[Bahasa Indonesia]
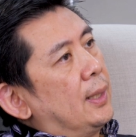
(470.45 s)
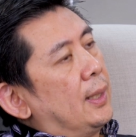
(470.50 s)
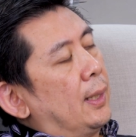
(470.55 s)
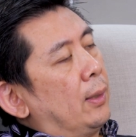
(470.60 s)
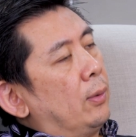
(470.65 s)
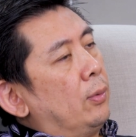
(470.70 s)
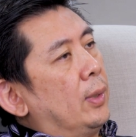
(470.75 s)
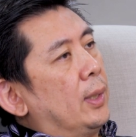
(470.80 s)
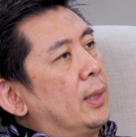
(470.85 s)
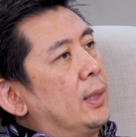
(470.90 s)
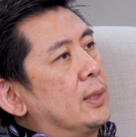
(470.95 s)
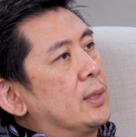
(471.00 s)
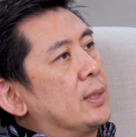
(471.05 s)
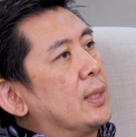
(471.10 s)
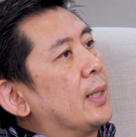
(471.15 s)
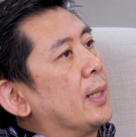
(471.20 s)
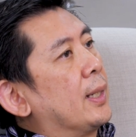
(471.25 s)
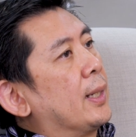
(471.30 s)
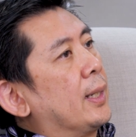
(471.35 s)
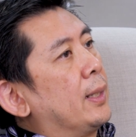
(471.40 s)
Lalu ada
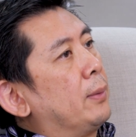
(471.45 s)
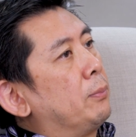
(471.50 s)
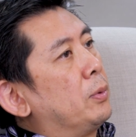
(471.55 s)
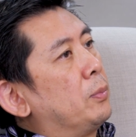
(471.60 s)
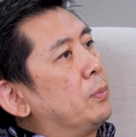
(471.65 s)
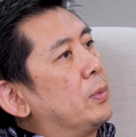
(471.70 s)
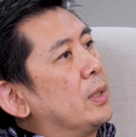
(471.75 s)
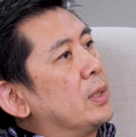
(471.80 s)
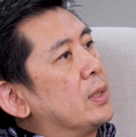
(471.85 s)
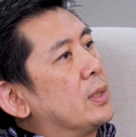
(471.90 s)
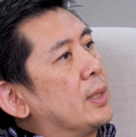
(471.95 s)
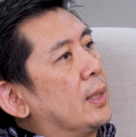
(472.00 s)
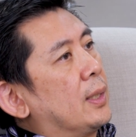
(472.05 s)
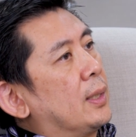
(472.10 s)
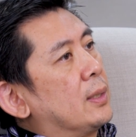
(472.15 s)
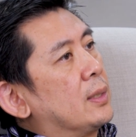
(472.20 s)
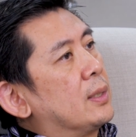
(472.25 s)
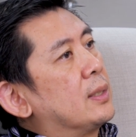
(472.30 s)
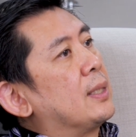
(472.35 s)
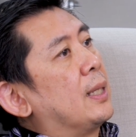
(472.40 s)
serangkaian
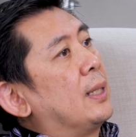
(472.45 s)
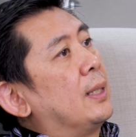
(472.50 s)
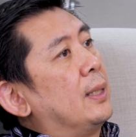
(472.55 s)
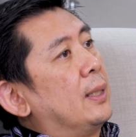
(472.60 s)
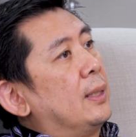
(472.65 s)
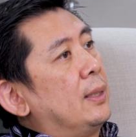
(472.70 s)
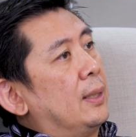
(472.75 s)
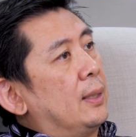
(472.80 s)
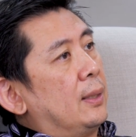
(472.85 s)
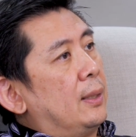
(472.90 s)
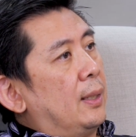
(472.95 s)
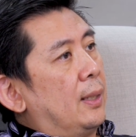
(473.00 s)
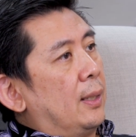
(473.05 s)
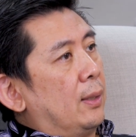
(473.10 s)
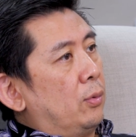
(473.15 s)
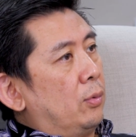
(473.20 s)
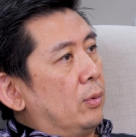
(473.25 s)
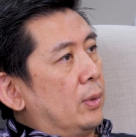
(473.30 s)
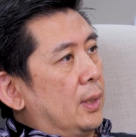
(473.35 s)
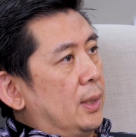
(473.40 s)
pemeriksaan standar yang dilakukan
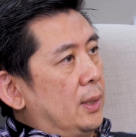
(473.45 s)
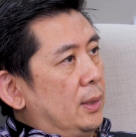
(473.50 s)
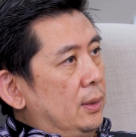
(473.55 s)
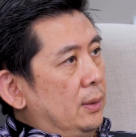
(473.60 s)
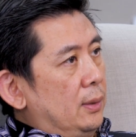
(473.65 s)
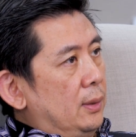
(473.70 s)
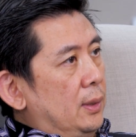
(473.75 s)
lakukan,